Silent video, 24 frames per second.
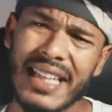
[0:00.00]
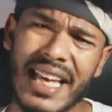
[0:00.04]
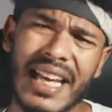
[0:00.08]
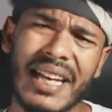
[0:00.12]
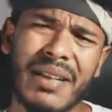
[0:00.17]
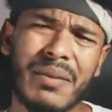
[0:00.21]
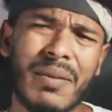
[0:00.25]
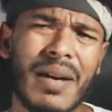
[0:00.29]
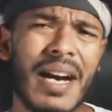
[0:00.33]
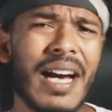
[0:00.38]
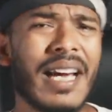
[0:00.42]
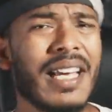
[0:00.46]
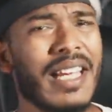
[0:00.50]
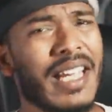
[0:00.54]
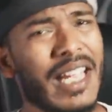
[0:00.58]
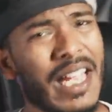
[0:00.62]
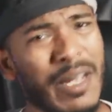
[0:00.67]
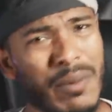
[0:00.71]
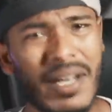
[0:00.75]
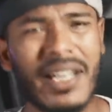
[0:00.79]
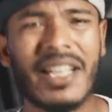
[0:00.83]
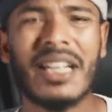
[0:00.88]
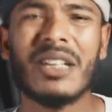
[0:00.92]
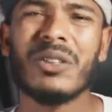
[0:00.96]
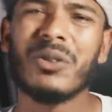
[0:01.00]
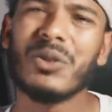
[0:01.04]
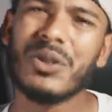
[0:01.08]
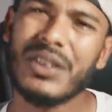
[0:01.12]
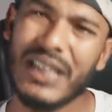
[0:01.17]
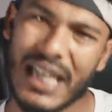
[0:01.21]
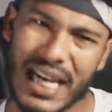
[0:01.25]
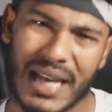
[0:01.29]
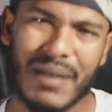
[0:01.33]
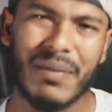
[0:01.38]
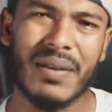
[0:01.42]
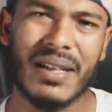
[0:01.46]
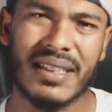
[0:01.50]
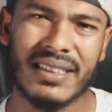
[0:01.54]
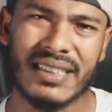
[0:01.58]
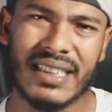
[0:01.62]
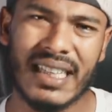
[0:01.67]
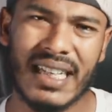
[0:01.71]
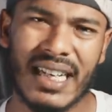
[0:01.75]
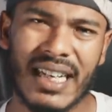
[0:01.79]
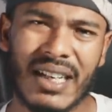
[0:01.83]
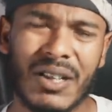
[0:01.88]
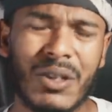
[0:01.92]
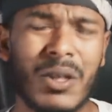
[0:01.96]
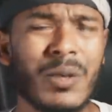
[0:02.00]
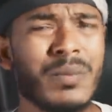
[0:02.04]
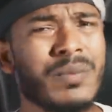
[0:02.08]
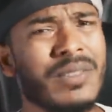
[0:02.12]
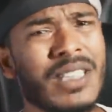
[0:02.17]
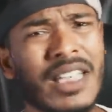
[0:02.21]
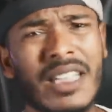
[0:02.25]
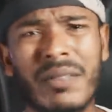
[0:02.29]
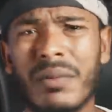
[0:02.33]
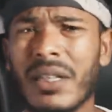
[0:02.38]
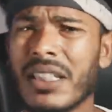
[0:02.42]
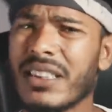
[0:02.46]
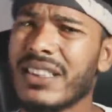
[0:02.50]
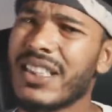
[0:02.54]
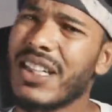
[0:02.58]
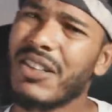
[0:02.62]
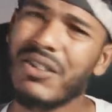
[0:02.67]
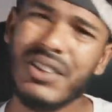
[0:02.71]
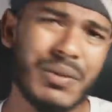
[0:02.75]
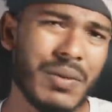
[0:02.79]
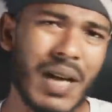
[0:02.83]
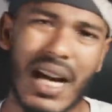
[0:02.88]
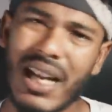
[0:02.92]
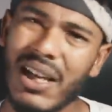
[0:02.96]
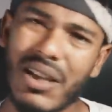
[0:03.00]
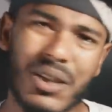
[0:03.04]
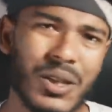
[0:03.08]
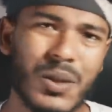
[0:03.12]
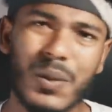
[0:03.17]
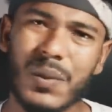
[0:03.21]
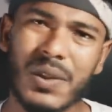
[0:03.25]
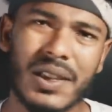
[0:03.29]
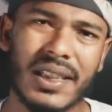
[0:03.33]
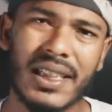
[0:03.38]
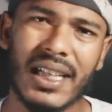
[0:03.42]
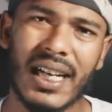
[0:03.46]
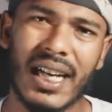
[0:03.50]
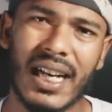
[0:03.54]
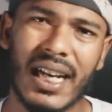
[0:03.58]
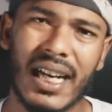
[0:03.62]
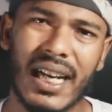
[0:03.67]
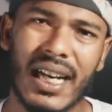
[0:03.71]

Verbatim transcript: দেখ ভাই এবার একটু থাইমা যা রমজান মাসটাও কি ভালো হবে না